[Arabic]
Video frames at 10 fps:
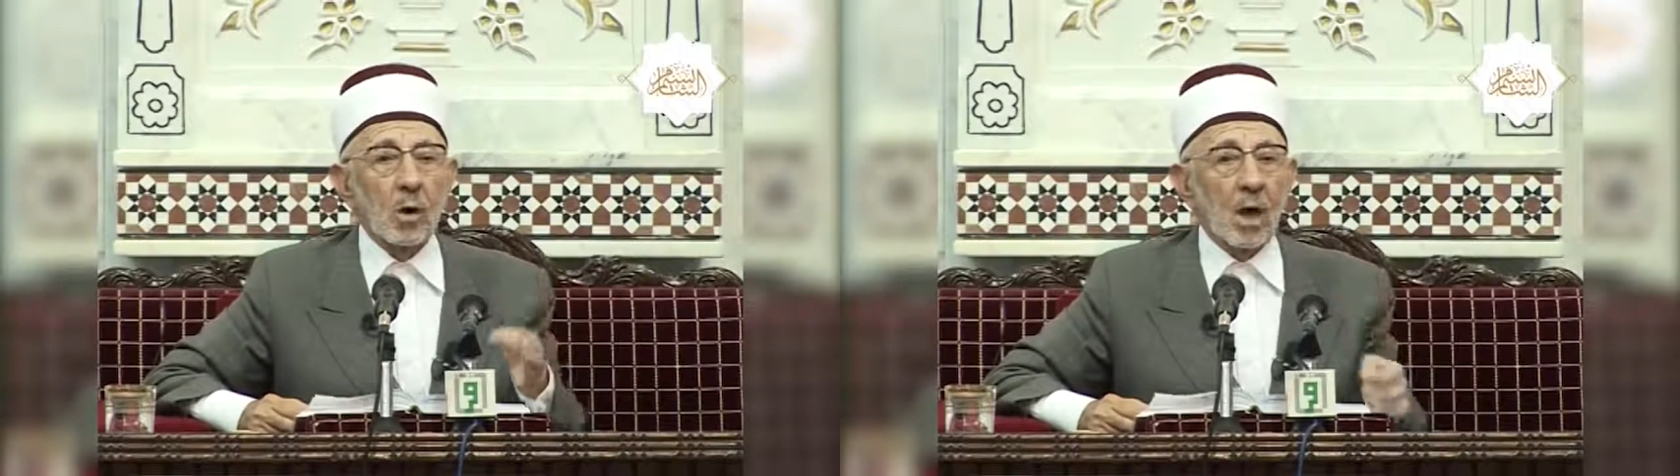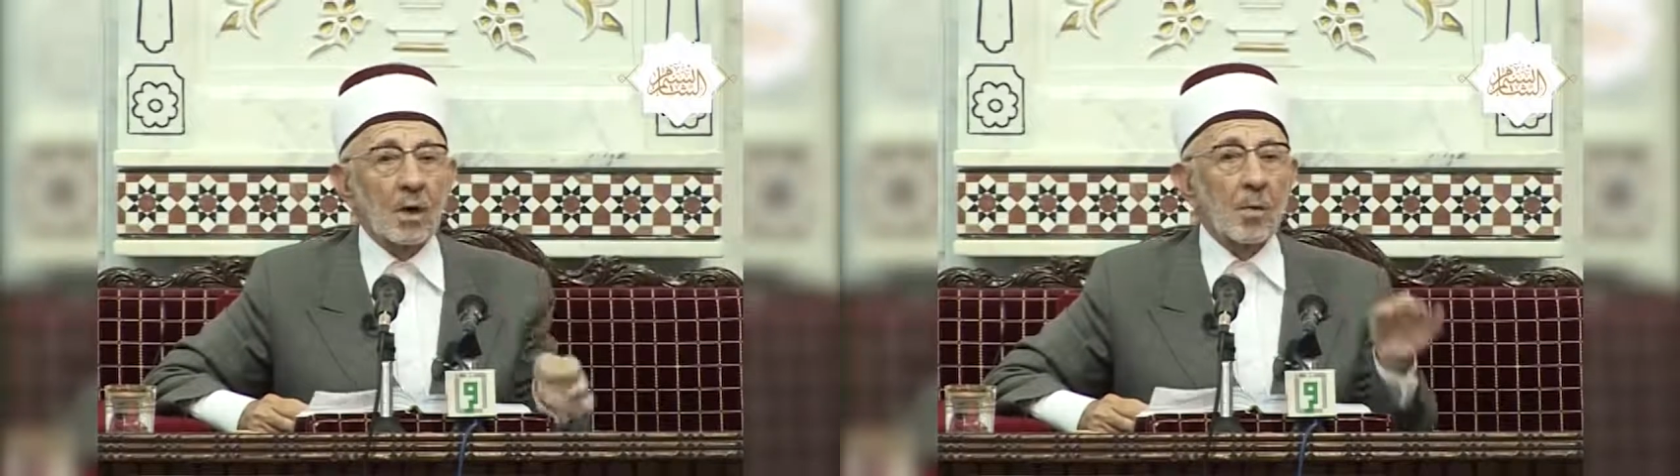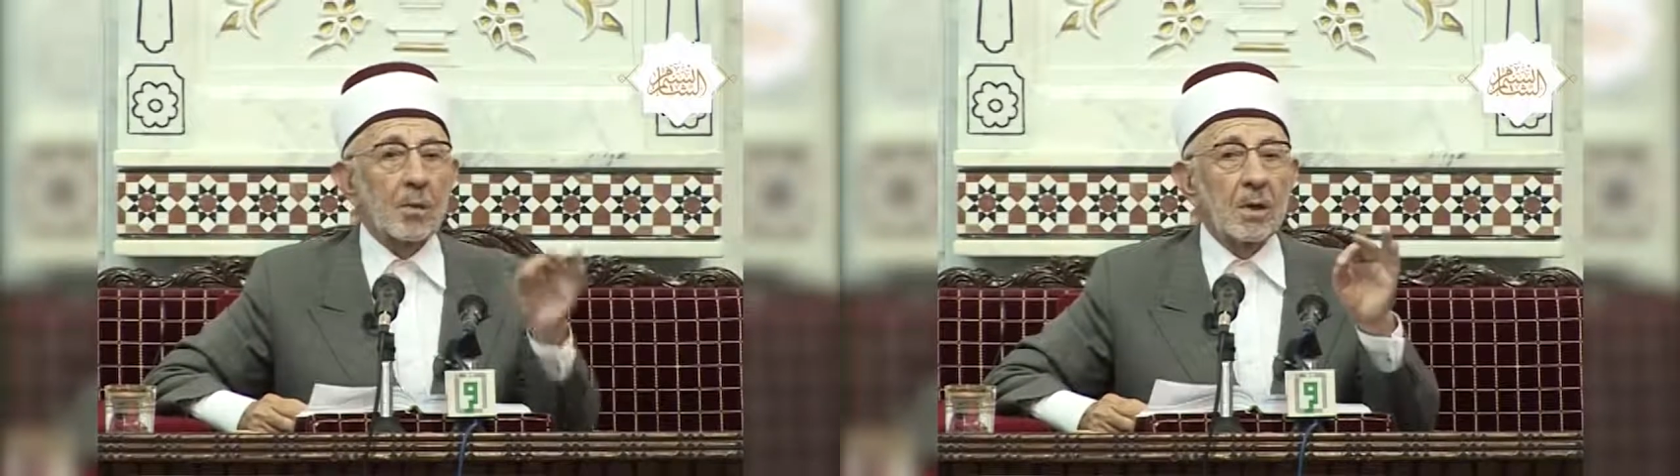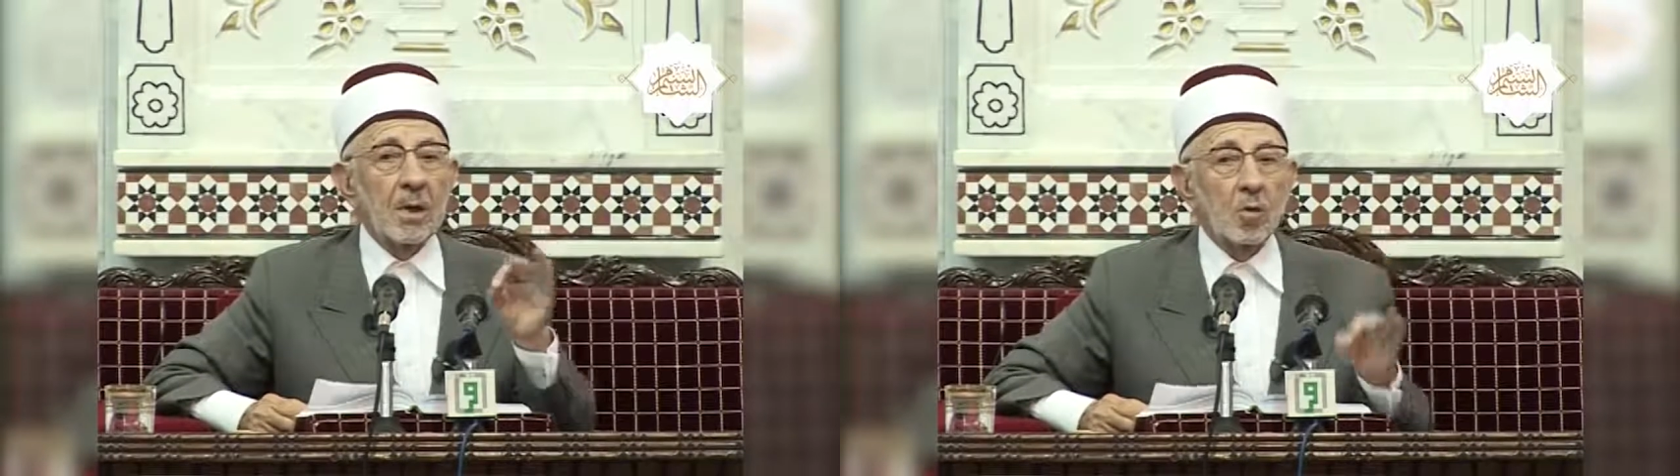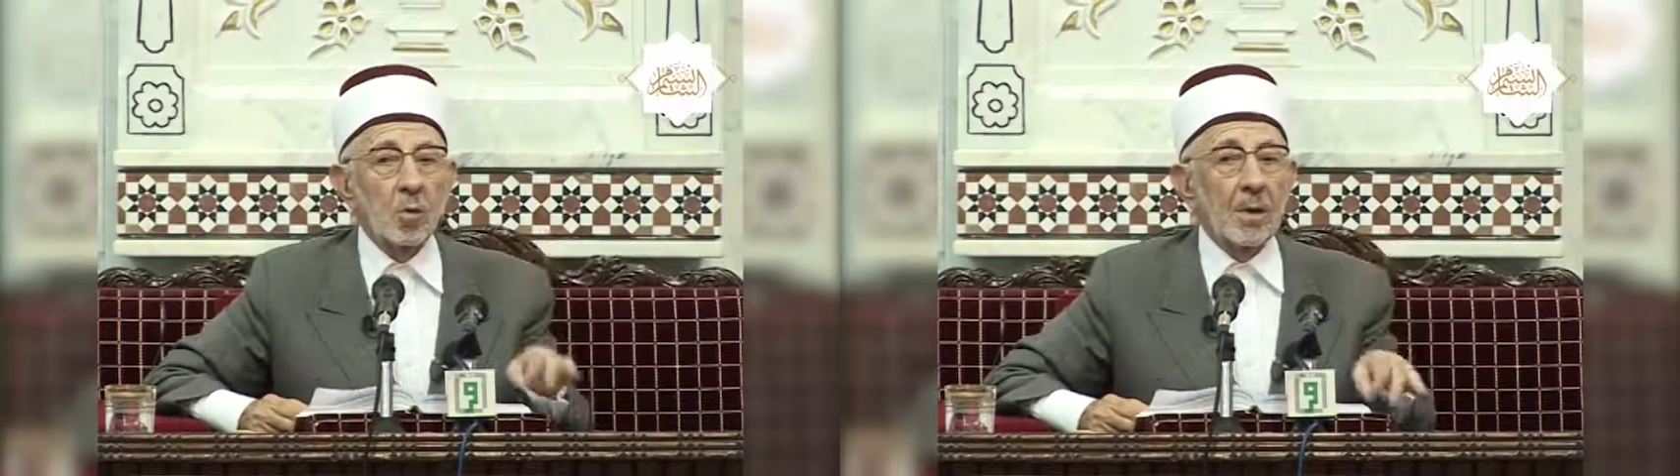
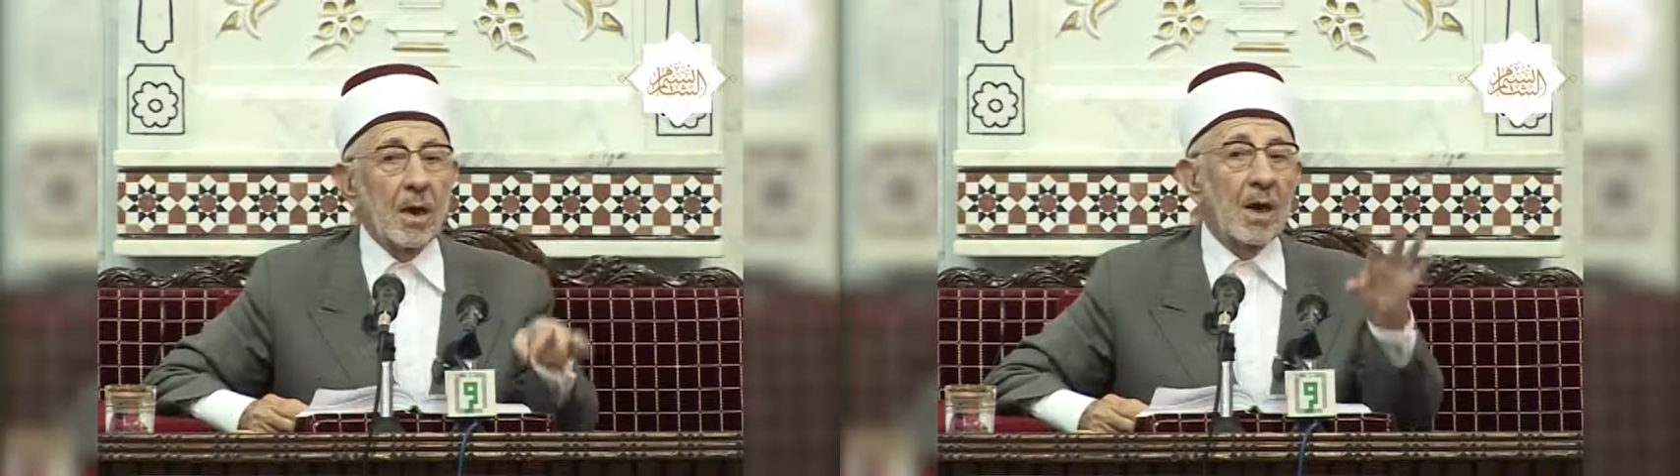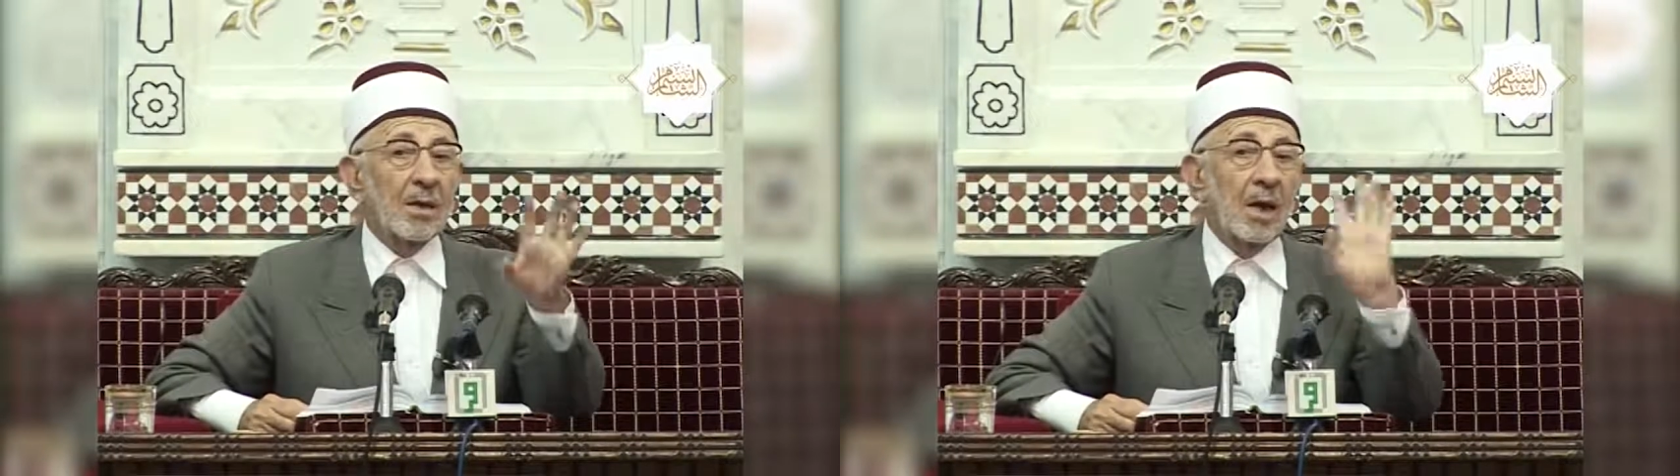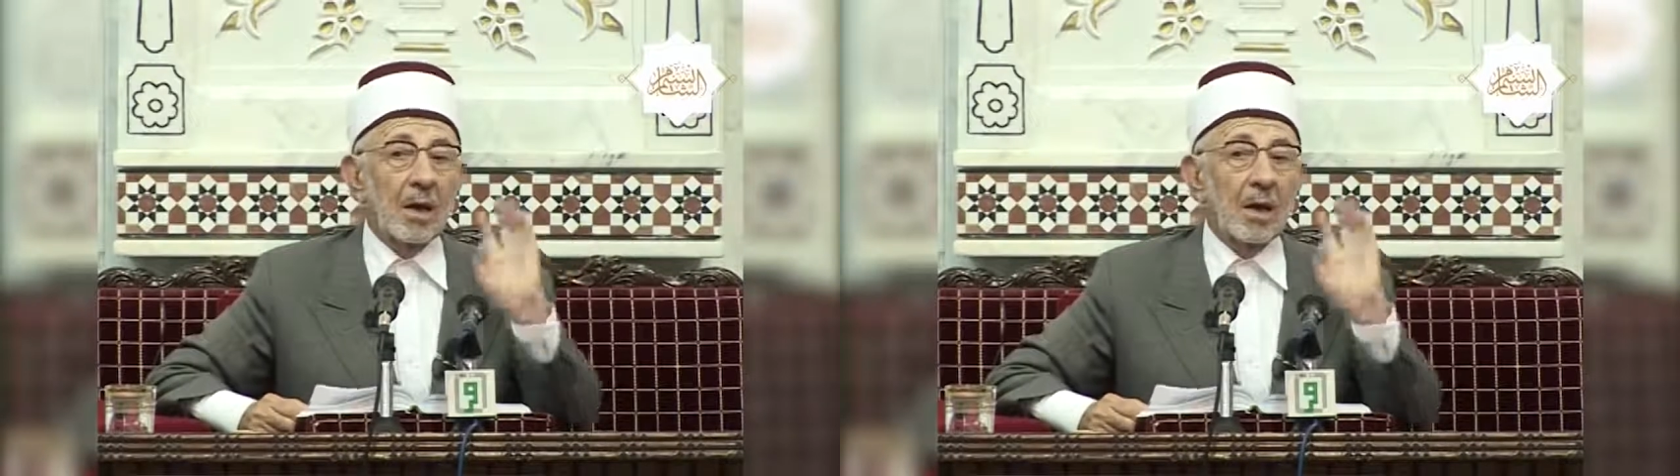العربية بهذا